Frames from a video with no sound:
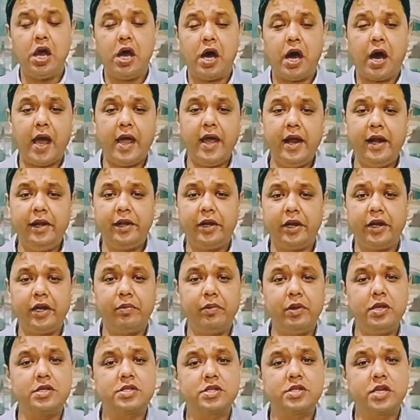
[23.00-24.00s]
हाई एंड
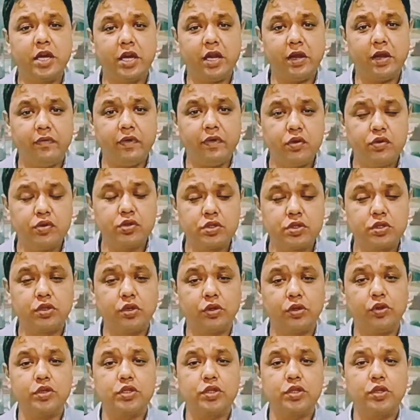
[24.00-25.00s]
ट्रेडमिल्स के रिव्यूज़ तो
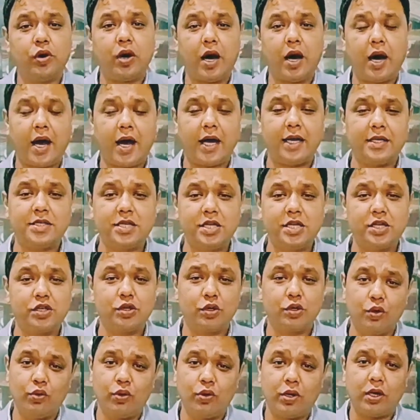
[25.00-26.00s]
दोस्तों आज से
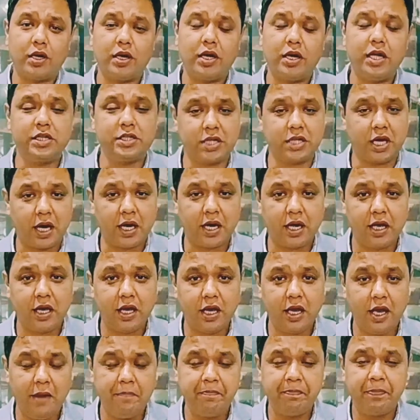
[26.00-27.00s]
शुरू करने जा रहे
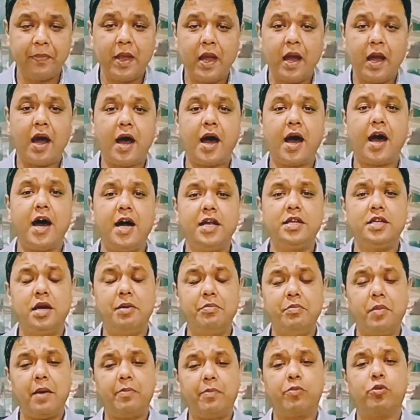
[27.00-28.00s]
हैं आज
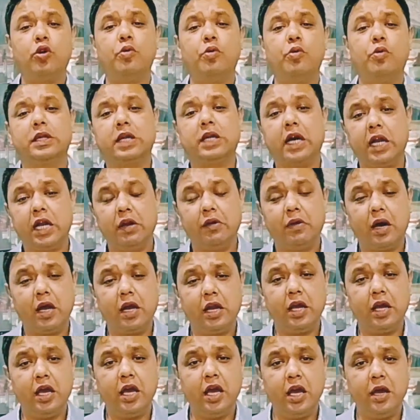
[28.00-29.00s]
हम आपको बताने
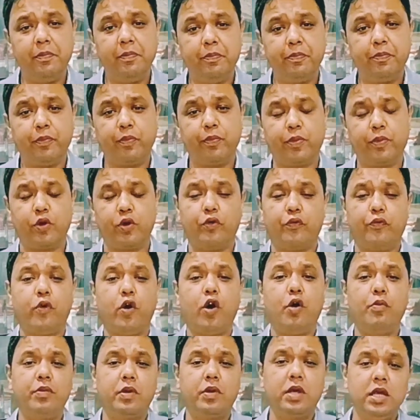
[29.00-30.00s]
वाले हैं
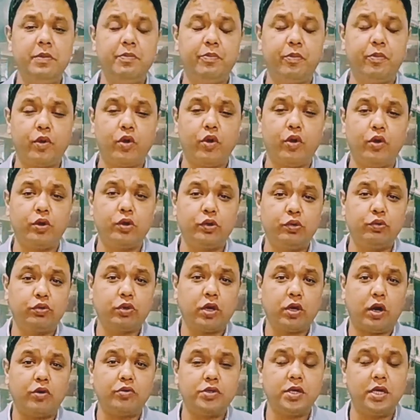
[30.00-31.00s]
प्रोफॉर्म की प्रो
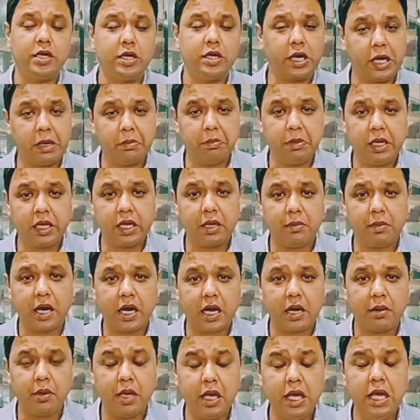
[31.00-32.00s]
2000 ट्रेडमिल के
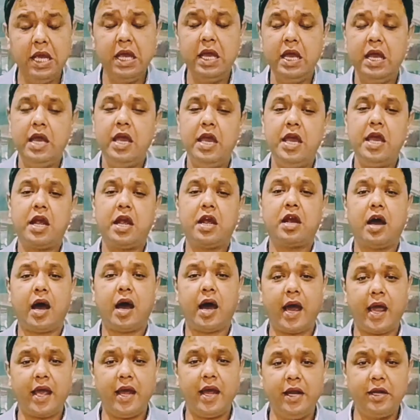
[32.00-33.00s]
बारे में एक
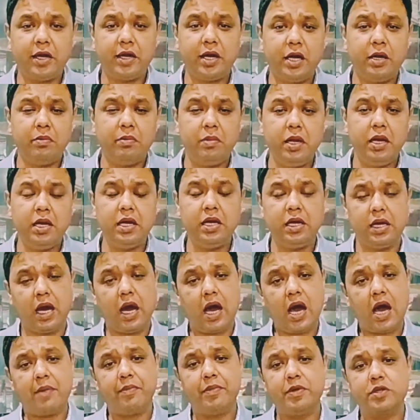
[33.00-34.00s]
हाई एंड ट्रेडमिल
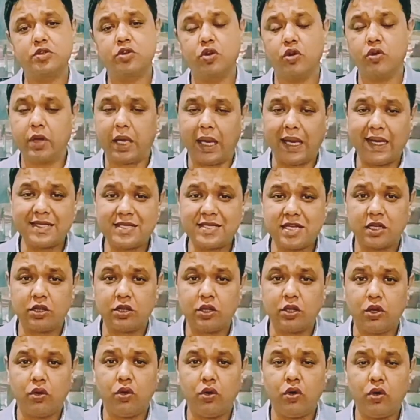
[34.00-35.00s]
आप इसको कह
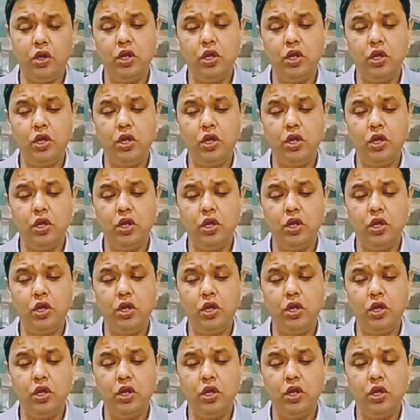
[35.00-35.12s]
सकते हो